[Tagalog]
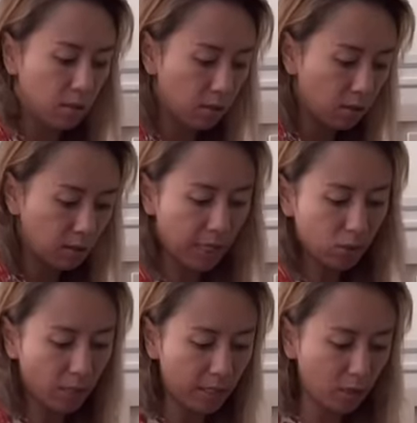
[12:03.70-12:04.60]
So
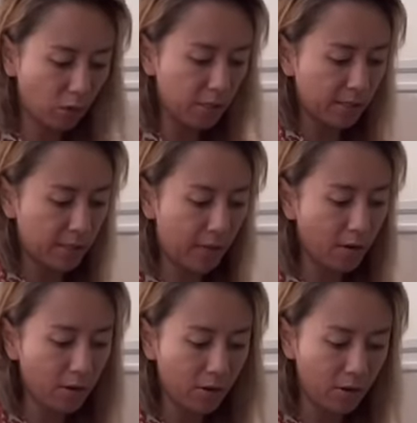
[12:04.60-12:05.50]
that one goes
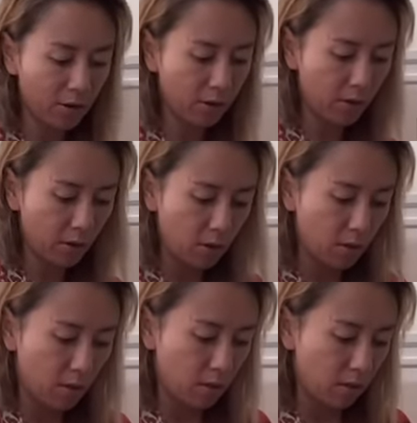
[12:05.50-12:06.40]
there,
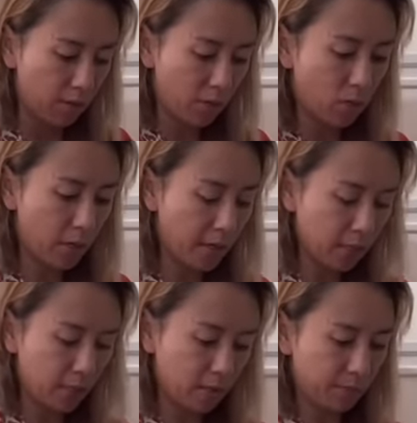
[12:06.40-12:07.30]
of
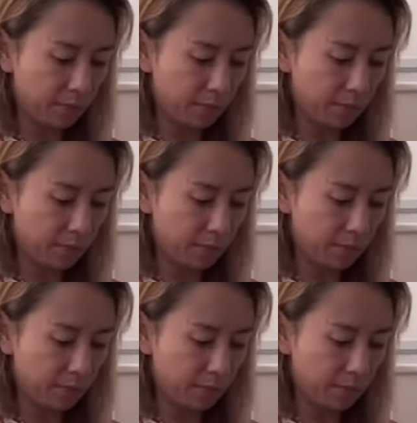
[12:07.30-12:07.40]
course.